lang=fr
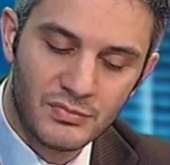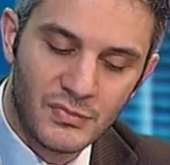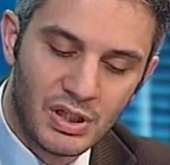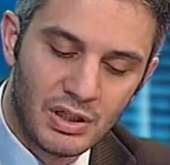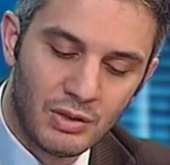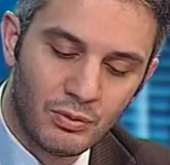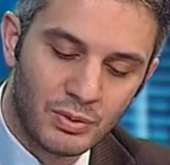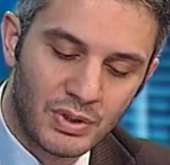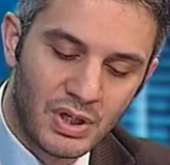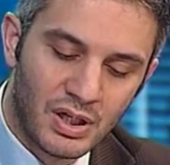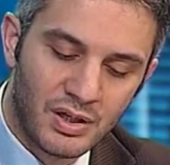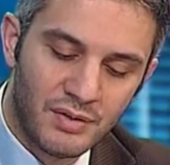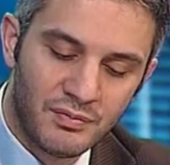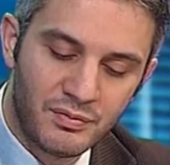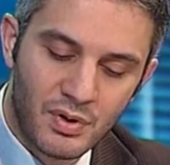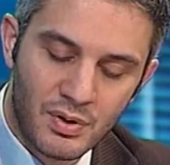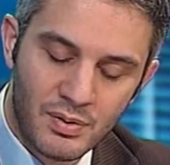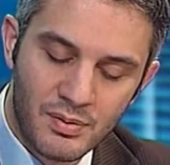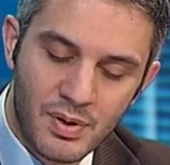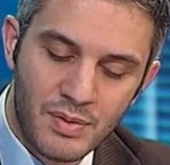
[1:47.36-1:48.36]
on
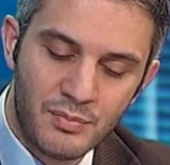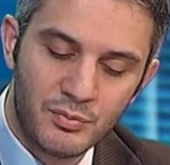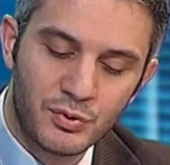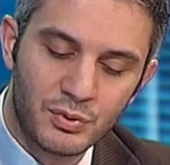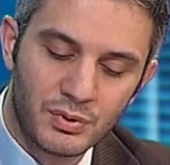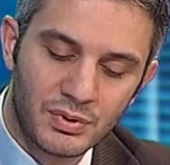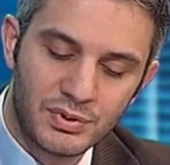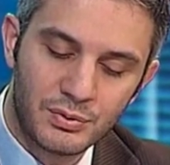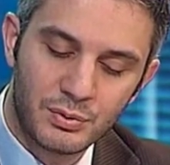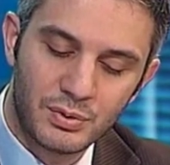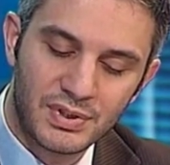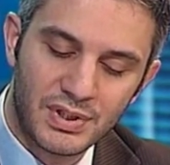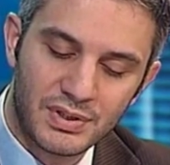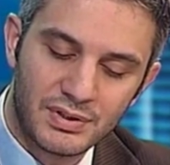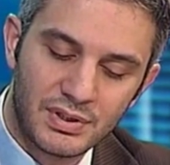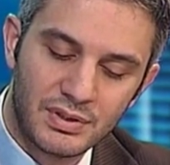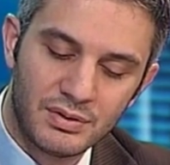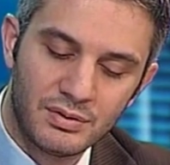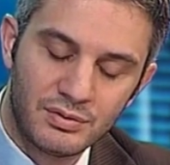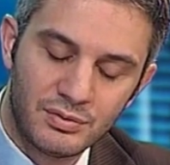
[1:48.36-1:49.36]
arrive quand même sur,
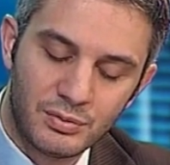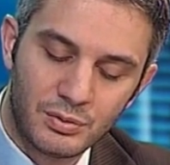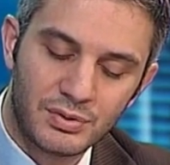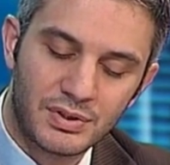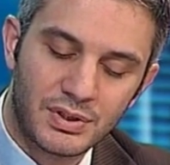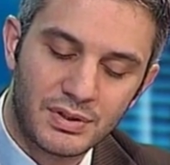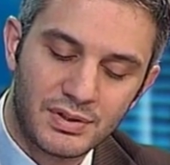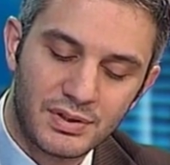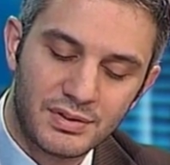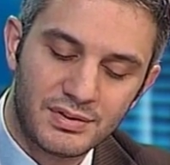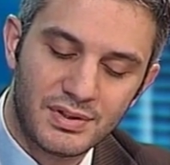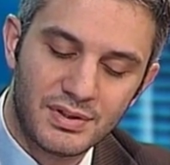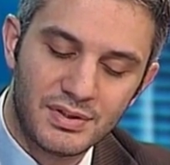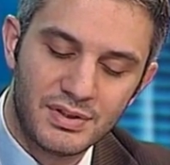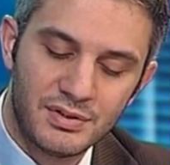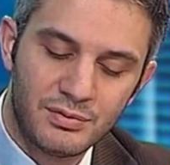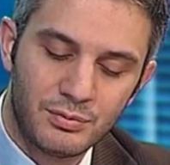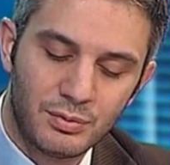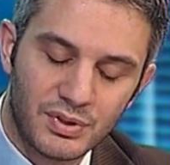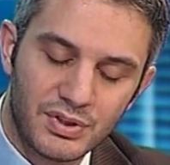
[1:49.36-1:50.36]
certaines, sur certains
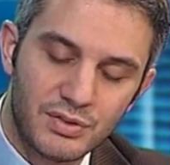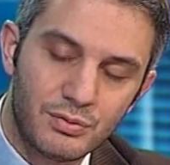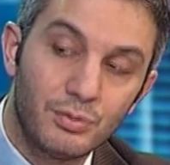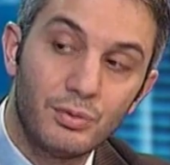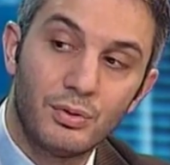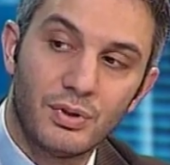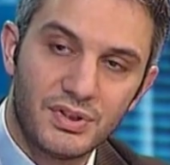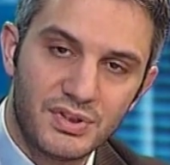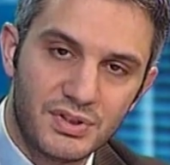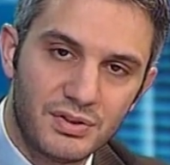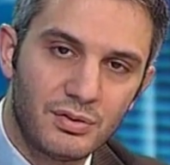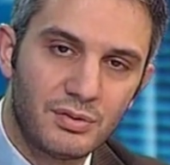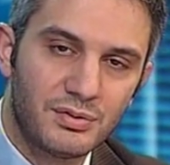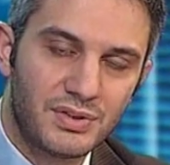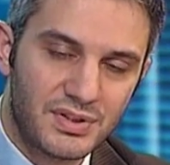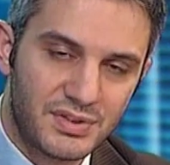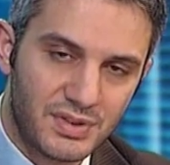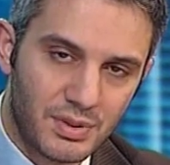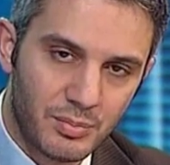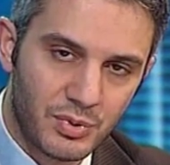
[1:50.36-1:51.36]
indices, sur des zones de
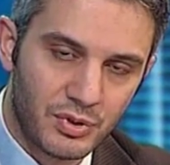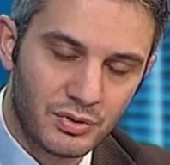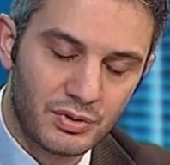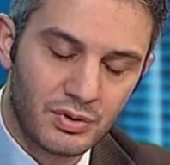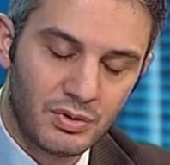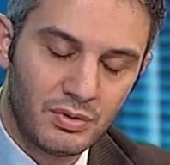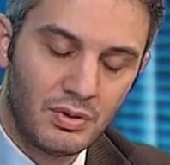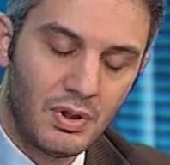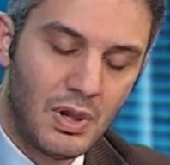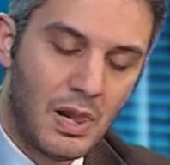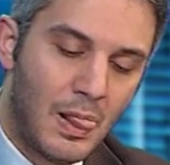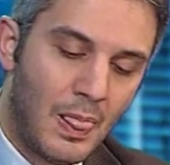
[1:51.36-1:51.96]
résistance assez importantes.